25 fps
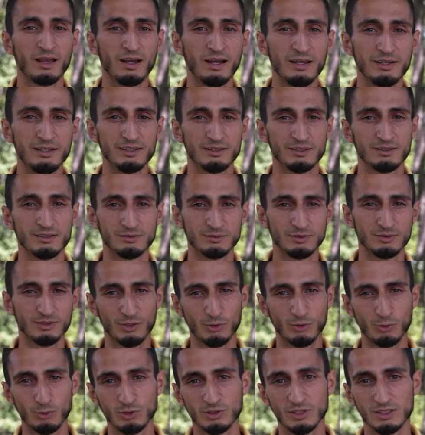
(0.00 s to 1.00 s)
орех на
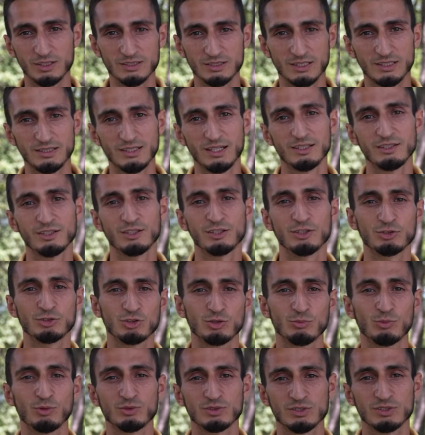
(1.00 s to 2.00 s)
какое-то расстояние, и
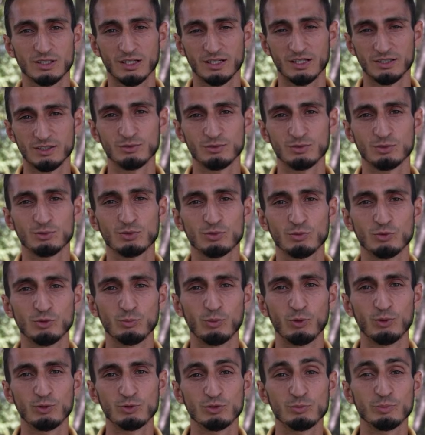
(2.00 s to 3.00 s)
чтобы он сохранил всю свою
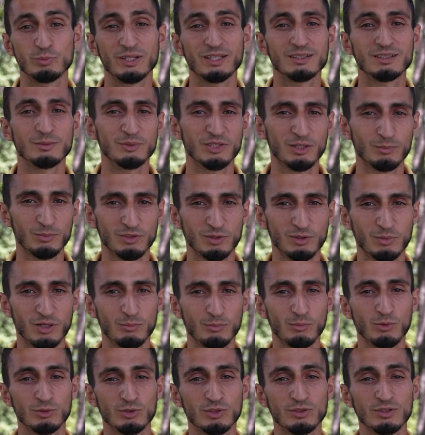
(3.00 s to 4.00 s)
пользу и при этом не был
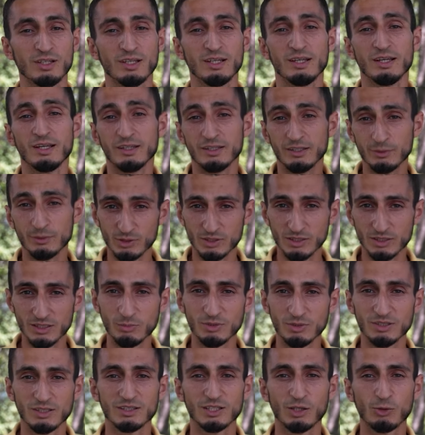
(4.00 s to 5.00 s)
обработан. И вот
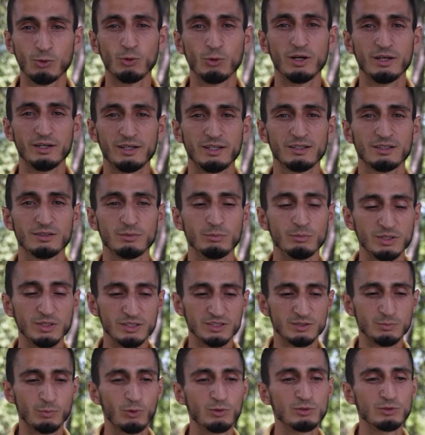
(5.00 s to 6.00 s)
именно такой орех мы
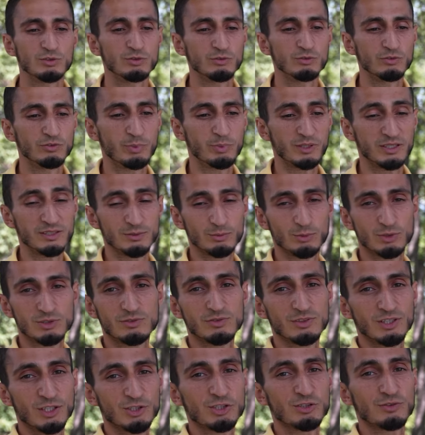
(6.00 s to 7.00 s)
используем в
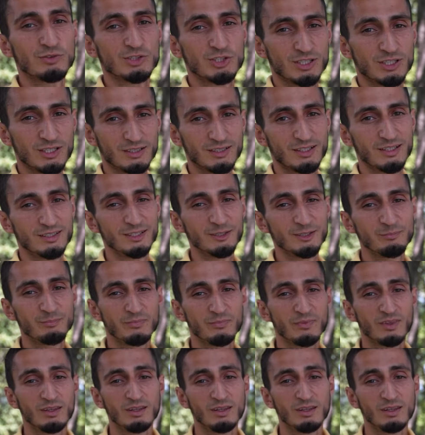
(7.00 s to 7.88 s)
производстве нашего шоколада.